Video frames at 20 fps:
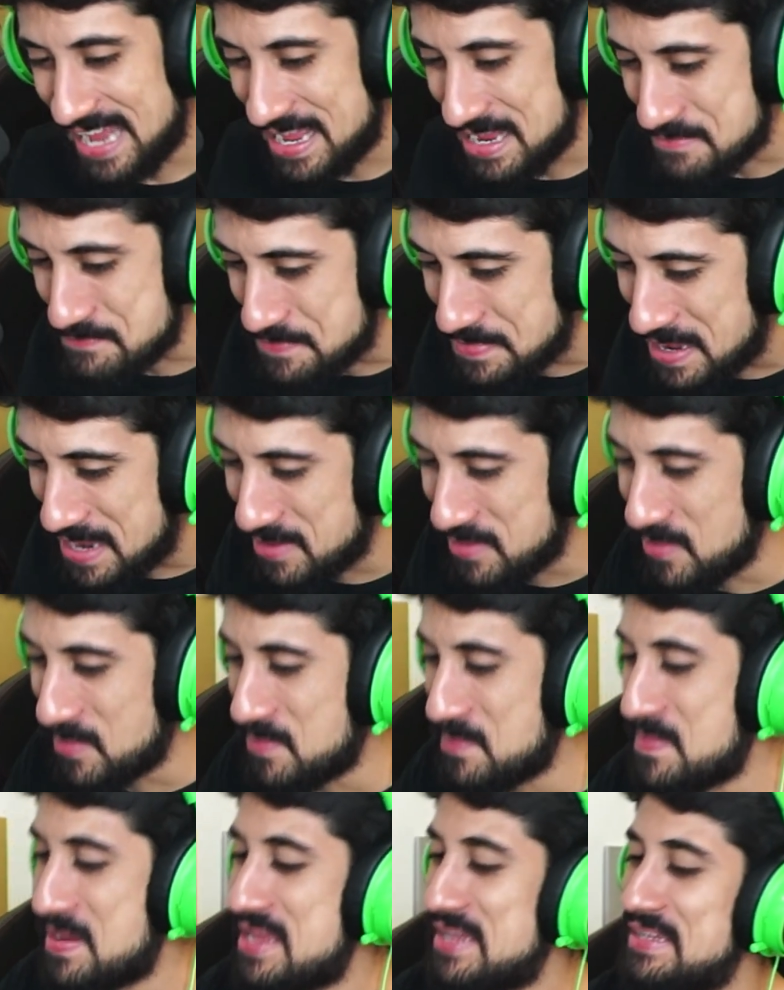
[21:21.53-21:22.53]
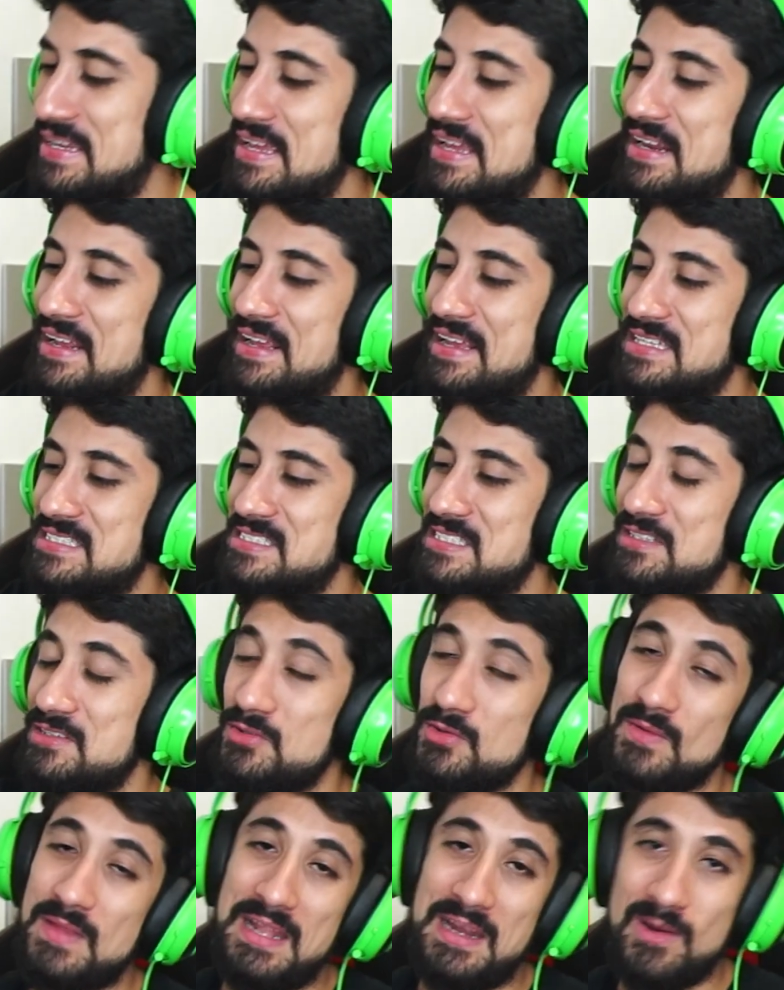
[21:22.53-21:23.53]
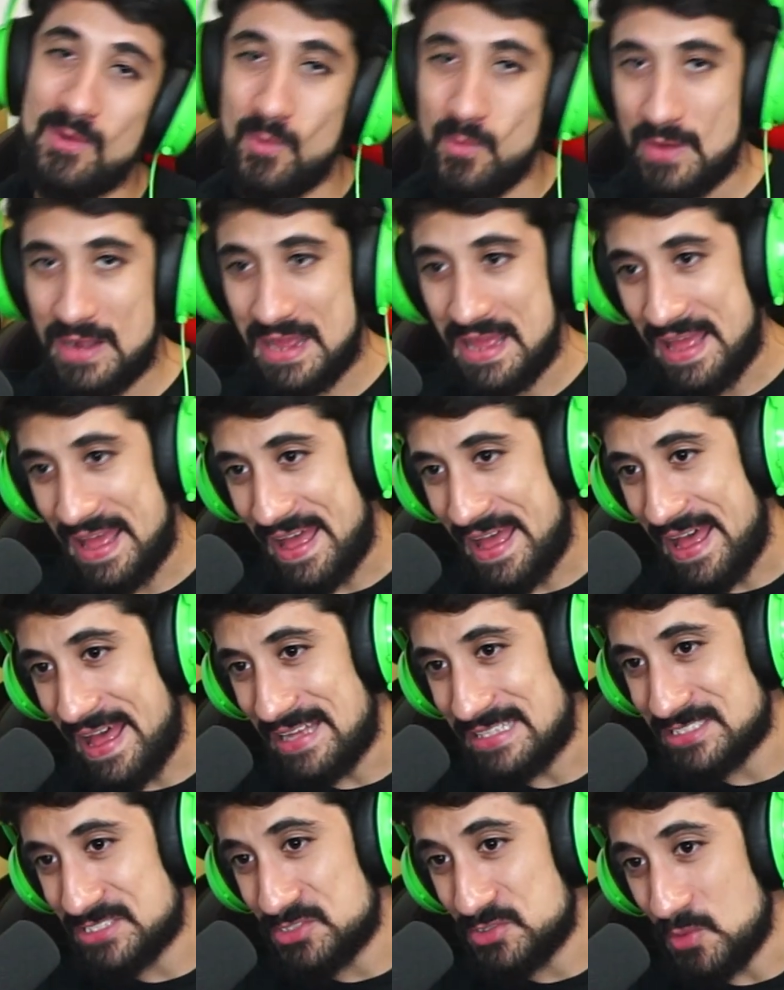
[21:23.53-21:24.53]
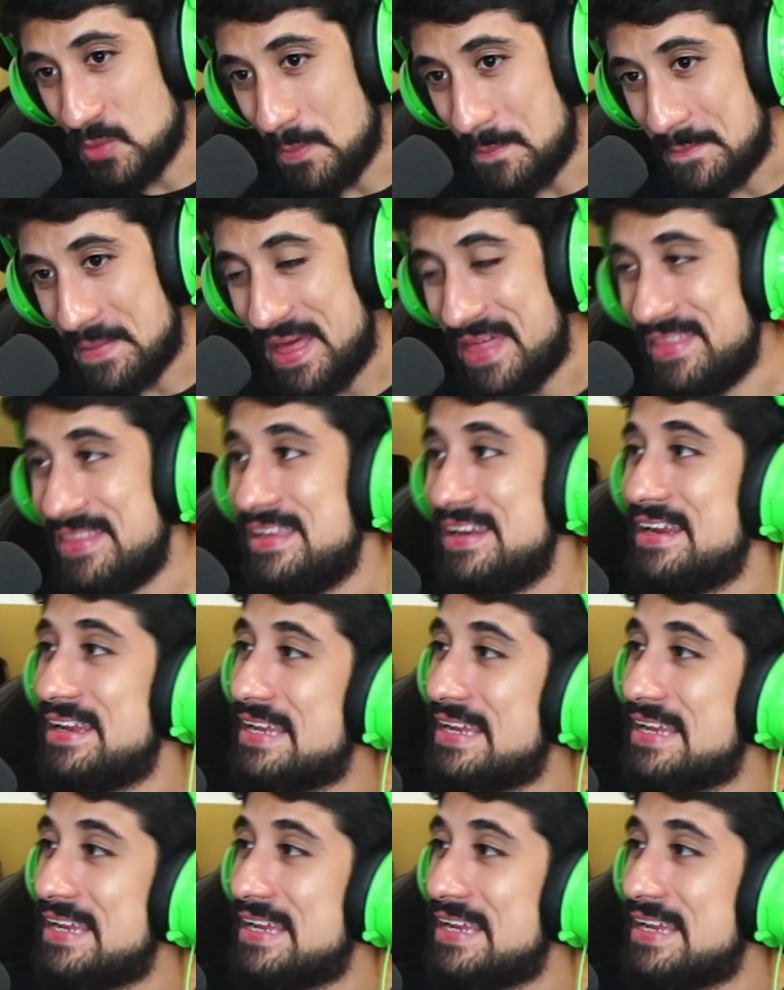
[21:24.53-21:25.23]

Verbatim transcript: Mario Maker que sin duda alguna a su madre.